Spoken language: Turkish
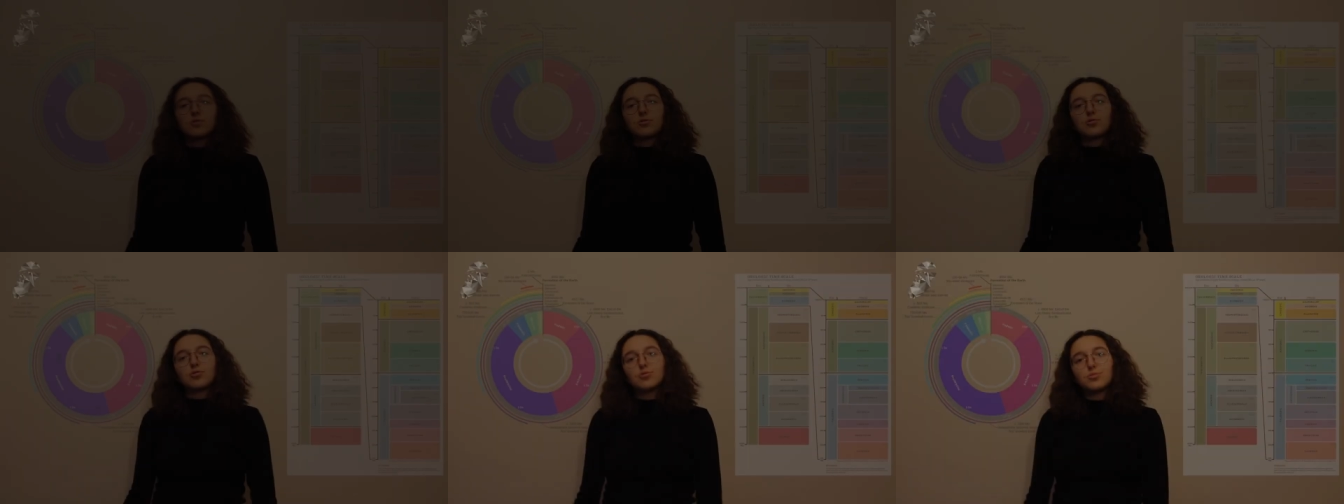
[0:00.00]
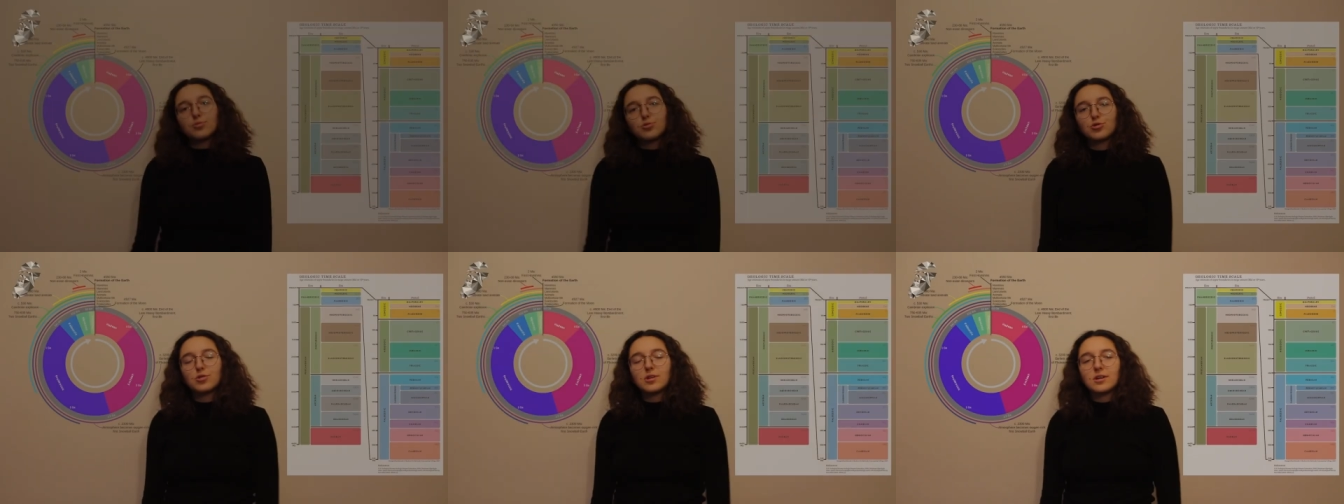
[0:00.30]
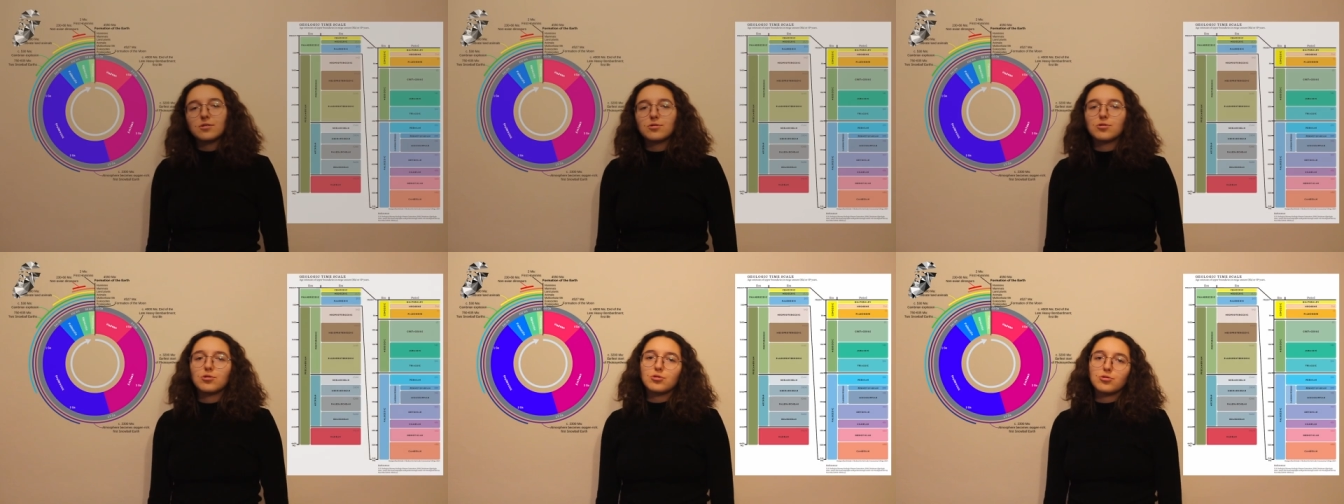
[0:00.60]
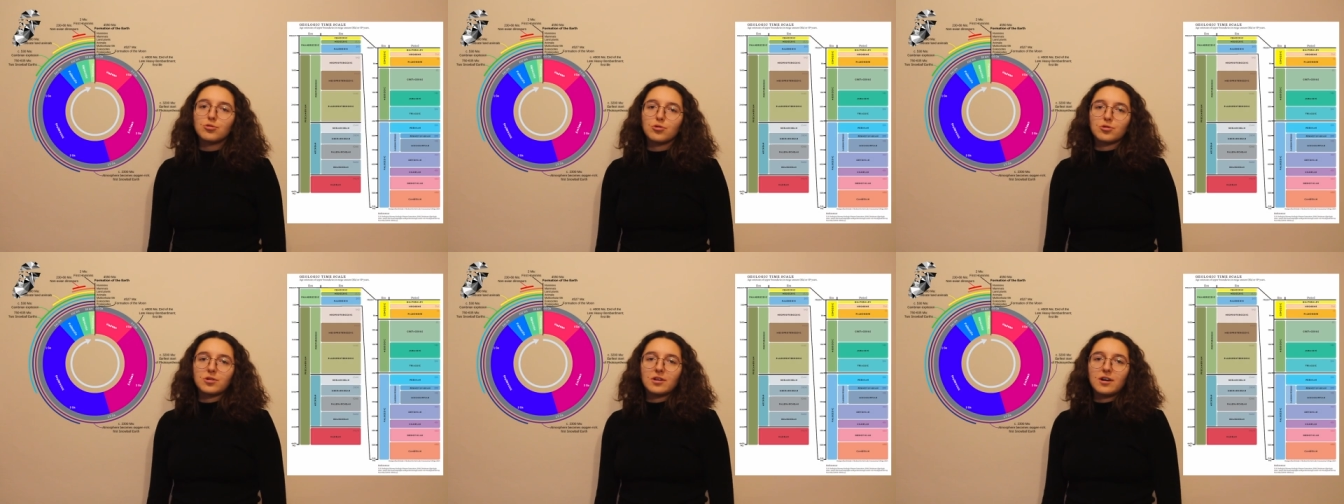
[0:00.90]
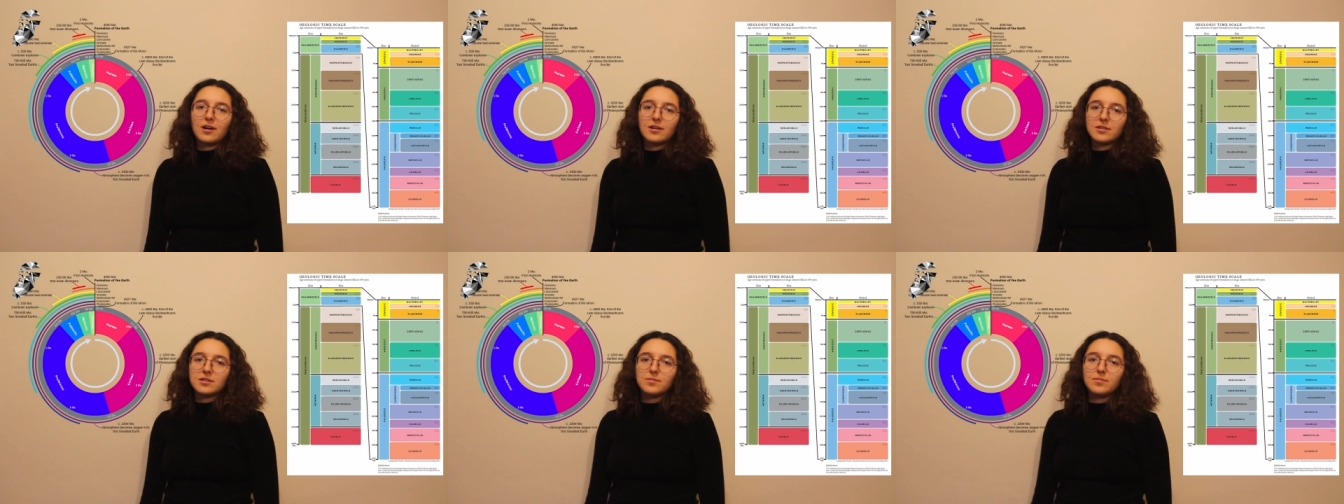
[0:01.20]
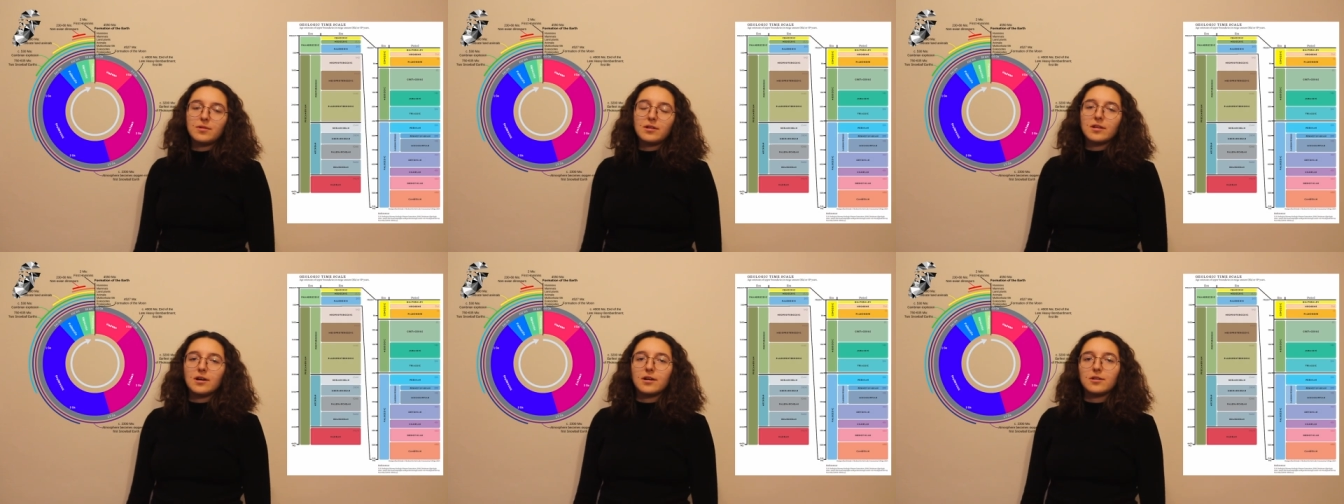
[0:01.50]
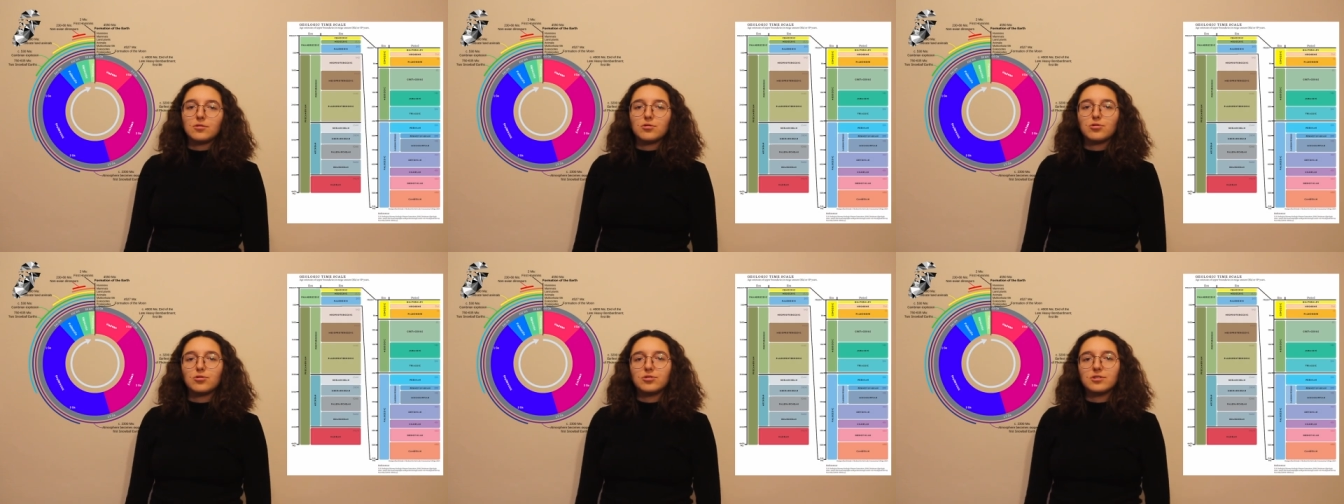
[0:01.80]
Günümüzden 4.6 milyar
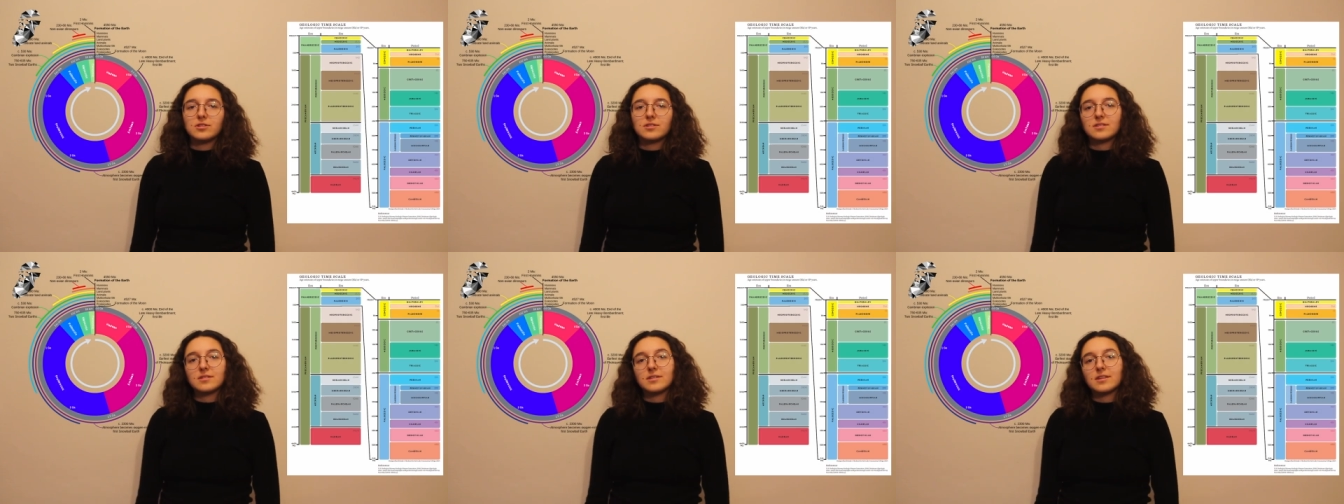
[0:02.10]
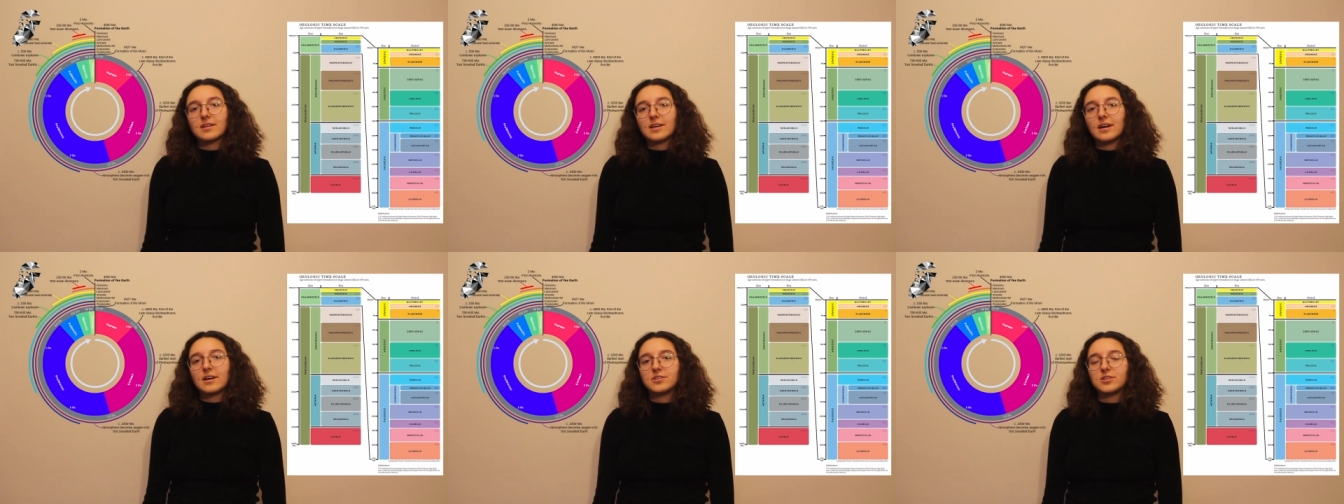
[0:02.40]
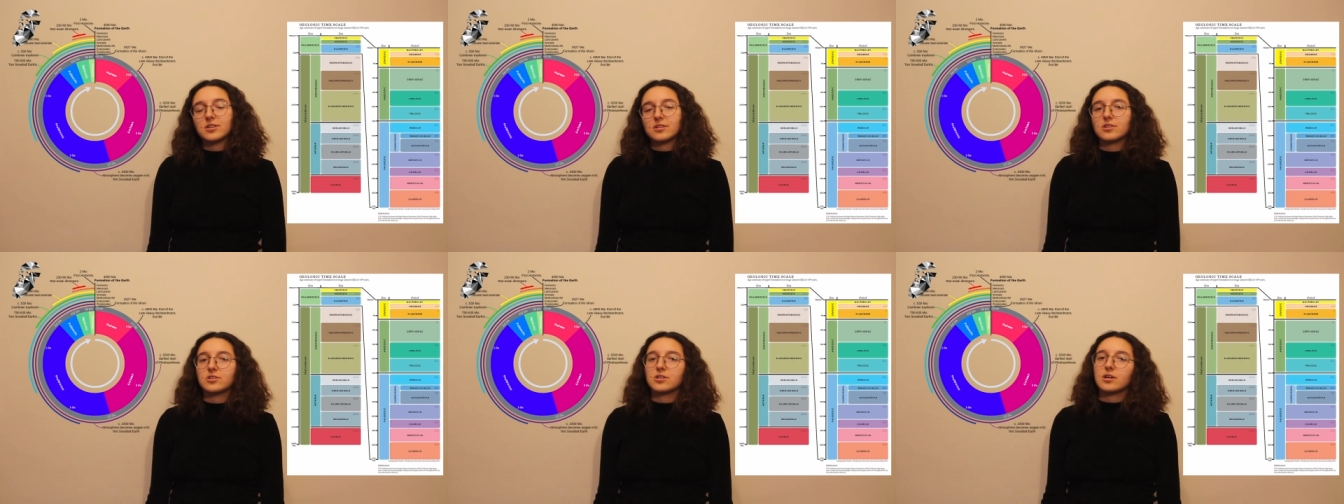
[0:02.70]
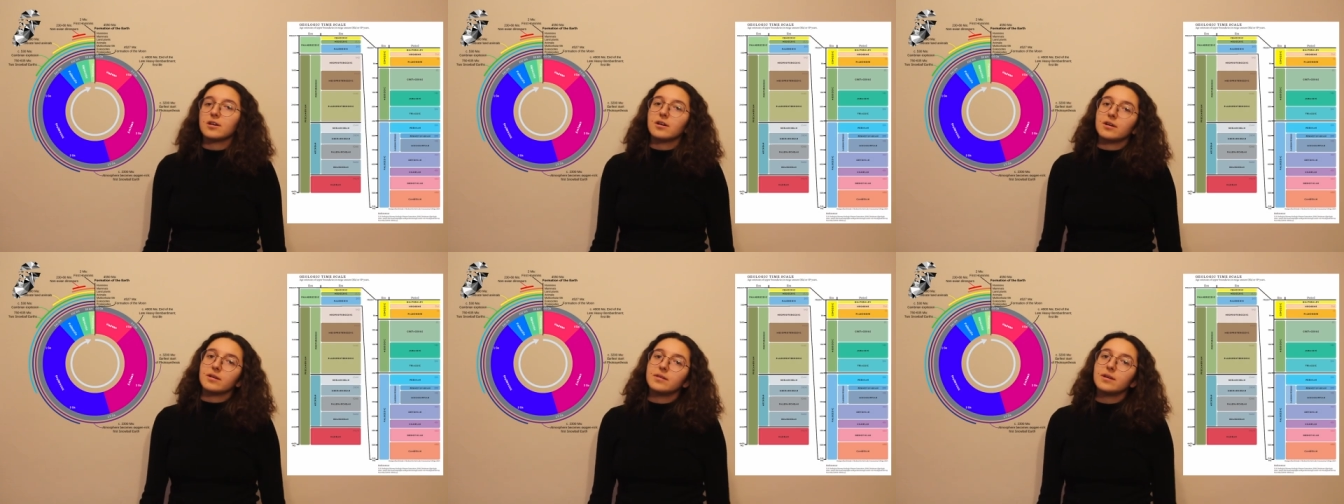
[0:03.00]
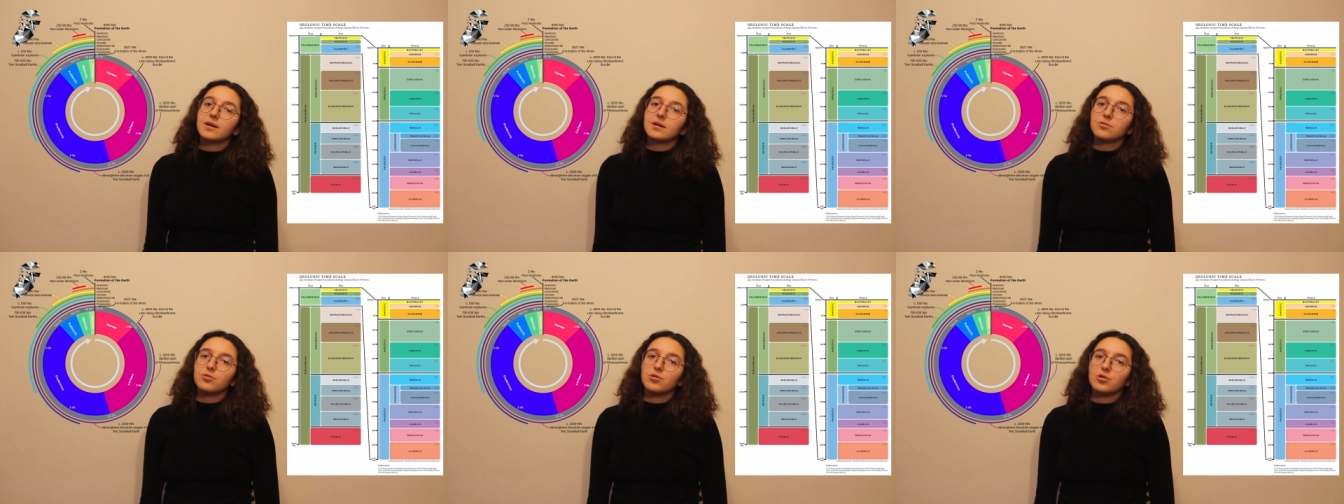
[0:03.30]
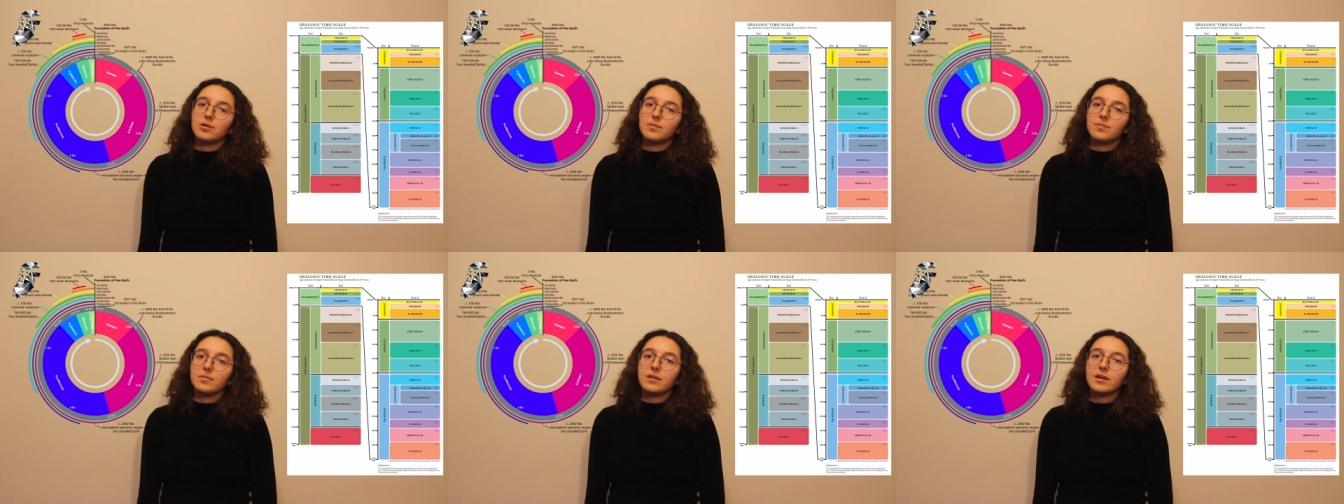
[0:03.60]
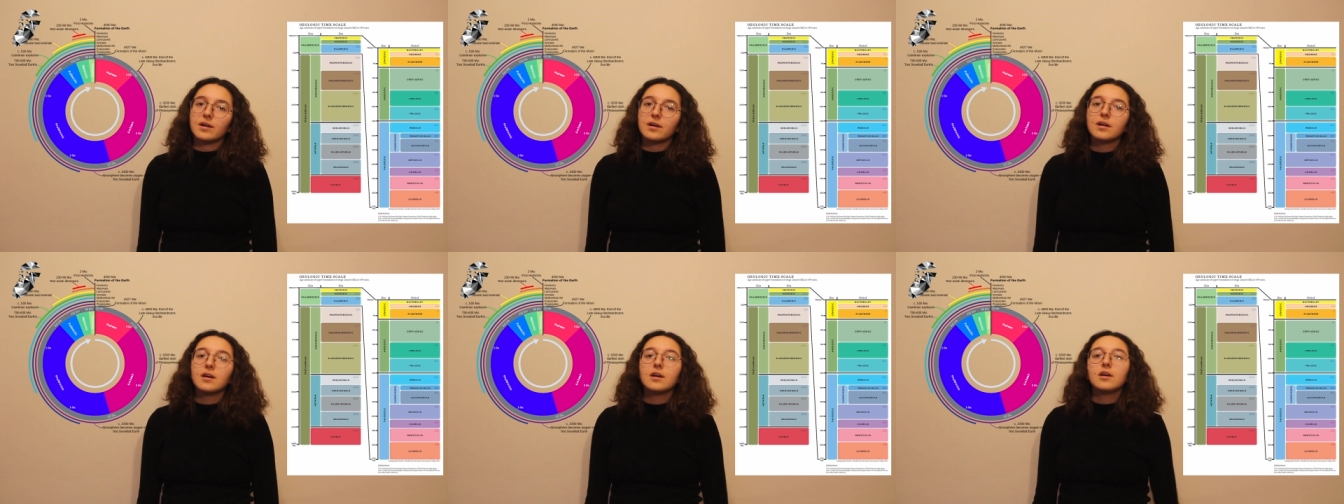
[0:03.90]
yıl öncesinde gerçekleşen Haden
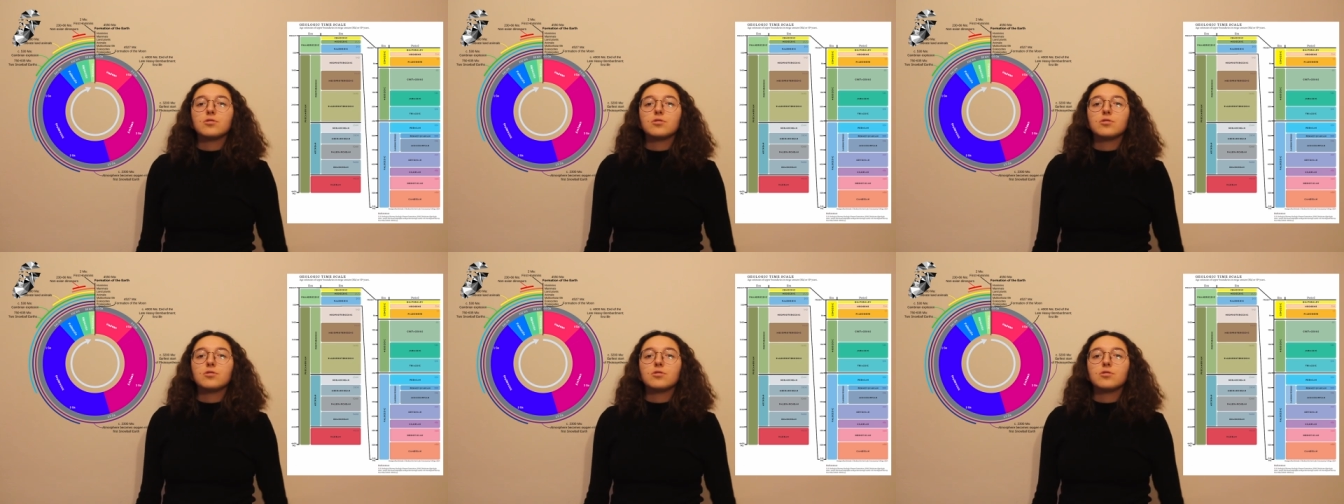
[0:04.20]
dönemine